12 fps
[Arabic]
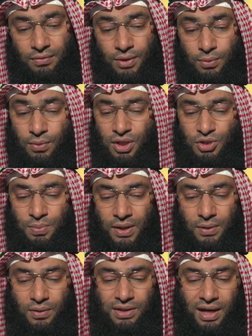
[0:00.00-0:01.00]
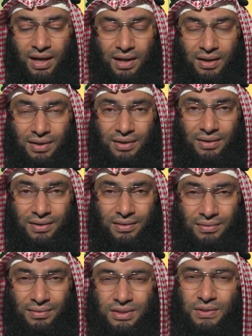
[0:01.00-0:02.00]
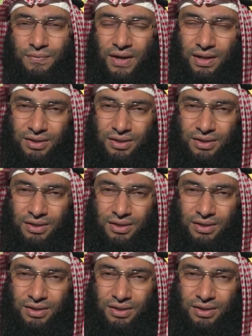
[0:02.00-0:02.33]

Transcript: فيقول الله سبحانه وتعالى يصف